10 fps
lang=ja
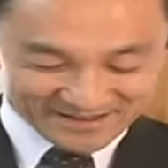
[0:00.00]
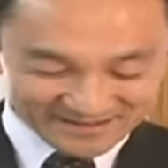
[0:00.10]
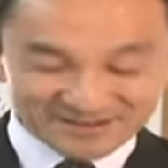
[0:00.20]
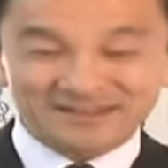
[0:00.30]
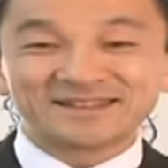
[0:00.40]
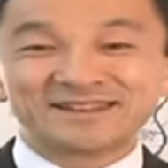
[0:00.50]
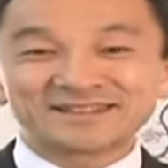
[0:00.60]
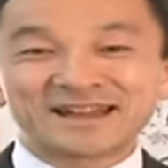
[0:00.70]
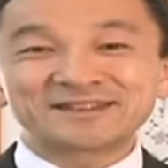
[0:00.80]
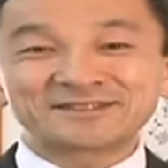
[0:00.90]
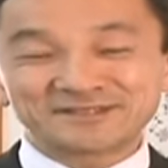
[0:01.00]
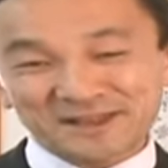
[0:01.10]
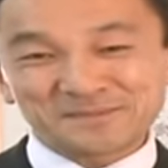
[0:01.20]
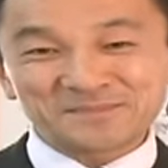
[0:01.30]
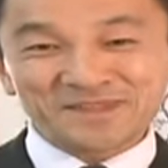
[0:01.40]
に対し
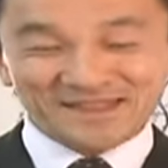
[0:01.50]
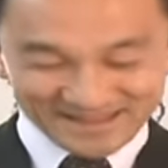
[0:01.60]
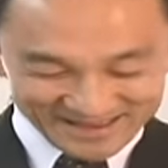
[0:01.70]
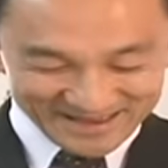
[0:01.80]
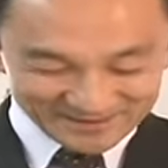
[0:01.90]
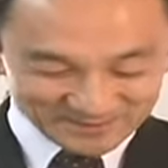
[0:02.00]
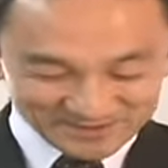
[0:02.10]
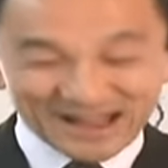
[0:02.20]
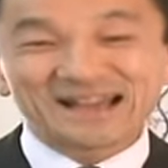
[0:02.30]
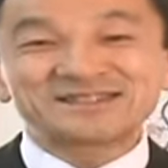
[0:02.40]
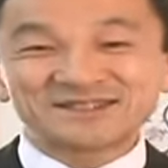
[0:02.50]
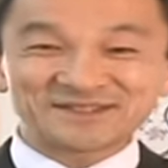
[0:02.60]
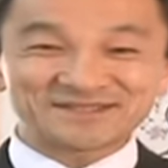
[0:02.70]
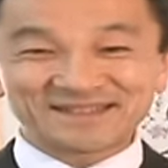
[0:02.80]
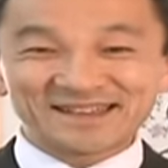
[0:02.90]
てその関して
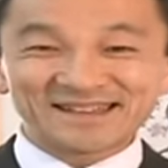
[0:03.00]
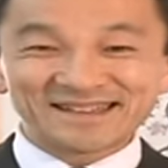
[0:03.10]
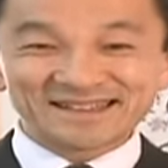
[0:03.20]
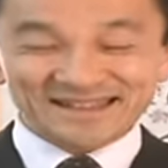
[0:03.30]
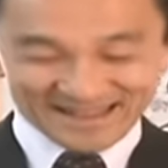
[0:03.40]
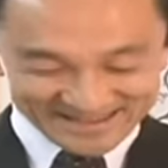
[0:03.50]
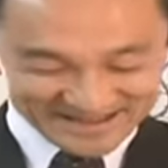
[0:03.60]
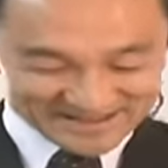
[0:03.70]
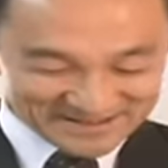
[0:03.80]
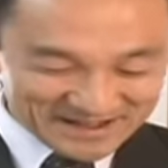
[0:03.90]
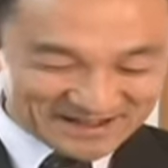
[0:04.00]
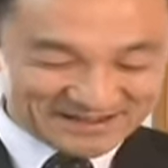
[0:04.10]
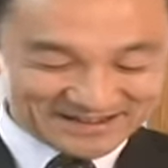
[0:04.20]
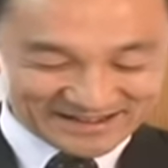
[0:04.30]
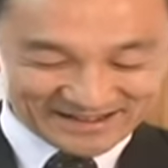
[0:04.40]
ですねイエスが
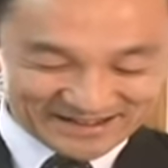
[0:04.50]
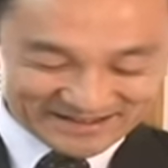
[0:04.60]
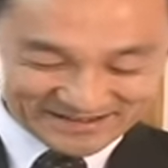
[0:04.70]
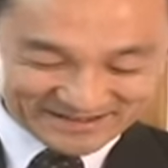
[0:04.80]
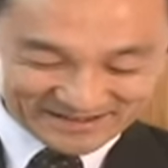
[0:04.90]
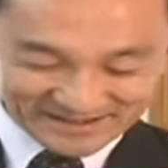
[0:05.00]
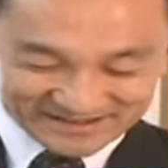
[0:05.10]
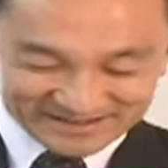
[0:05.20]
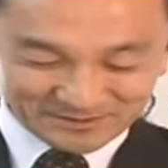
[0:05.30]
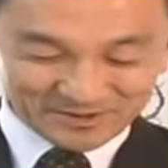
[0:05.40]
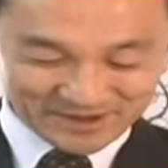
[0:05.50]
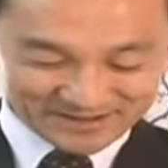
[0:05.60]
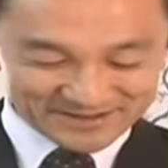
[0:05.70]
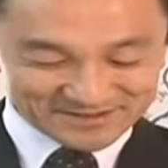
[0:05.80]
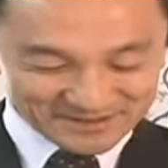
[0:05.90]
話された例え
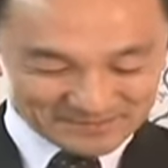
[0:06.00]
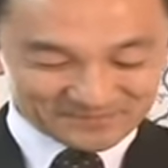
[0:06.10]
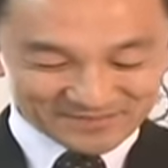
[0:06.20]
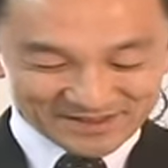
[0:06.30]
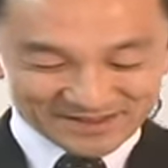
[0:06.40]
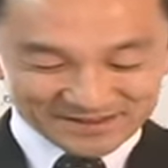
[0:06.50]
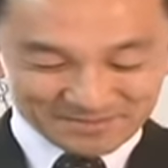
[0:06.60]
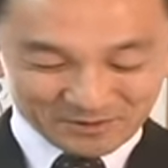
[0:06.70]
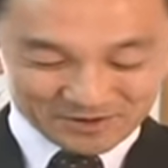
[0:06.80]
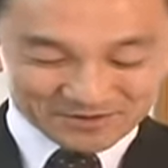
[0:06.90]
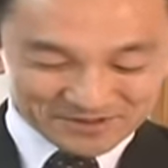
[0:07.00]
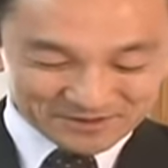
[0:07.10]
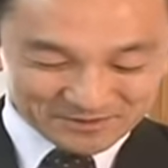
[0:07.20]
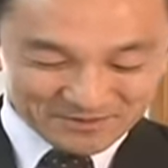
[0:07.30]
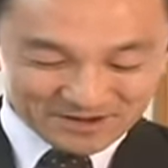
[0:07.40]
ですね。まあ、これ読んでい
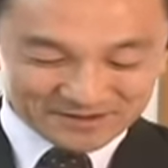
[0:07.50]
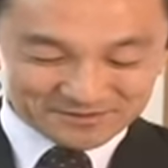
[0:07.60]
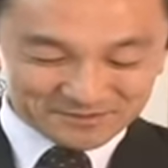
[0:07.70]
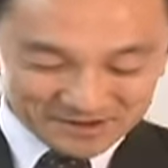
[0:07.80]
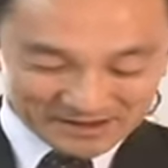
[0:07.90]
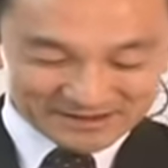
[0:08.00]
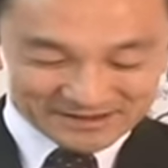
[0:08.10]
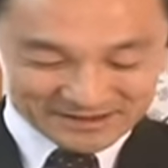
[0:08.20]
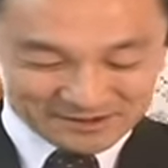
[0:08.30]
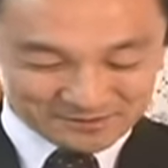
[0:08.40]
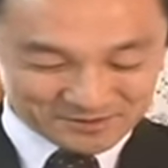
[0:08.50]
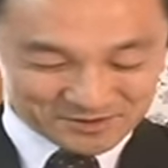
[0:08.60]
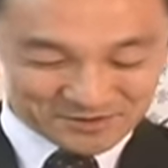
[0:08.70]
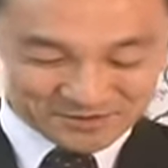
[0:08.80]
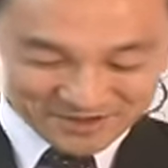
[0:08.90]
くと分かるのはこの
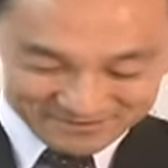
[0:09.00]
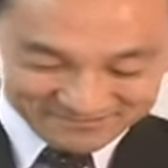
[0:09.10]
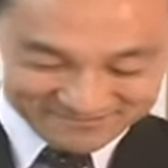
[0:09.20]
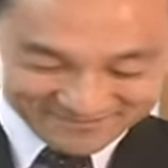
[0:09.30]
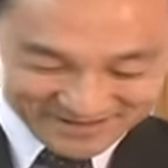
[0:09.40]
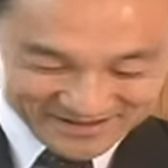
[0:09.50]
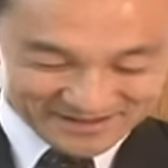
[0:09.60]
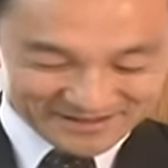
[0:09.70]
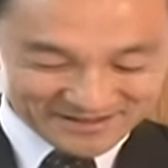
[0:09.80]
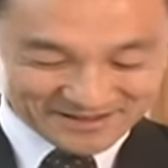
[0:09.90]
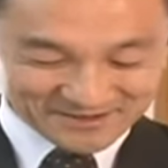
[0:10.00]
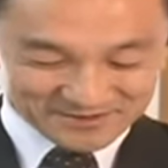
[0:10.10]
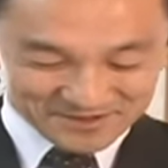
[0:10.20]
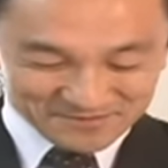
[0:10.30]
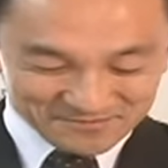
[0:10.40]
主人えー、
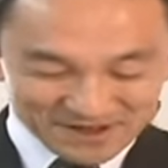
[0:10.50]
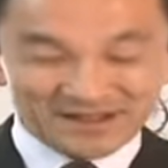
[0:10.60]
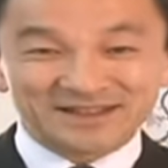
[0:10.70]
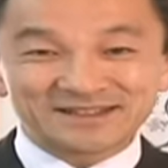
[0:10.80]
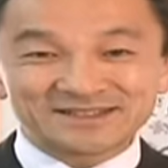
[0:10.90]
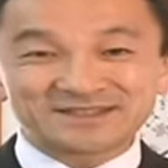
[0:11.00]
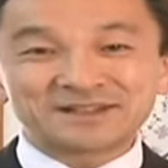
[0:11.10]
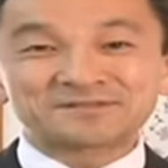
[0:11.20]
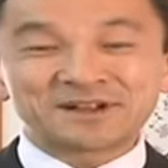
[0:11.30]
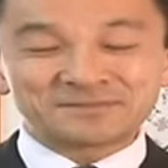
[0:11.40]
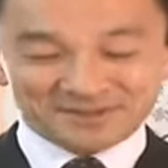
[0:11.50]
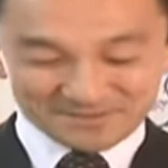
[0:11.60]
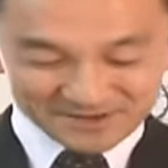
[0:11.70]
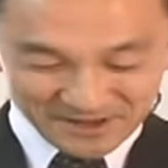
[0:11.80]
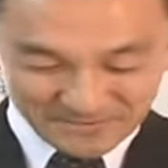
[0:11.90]
主人は死なる神
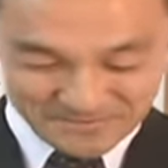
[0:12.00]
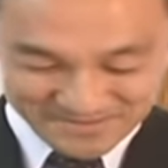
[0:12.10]
様で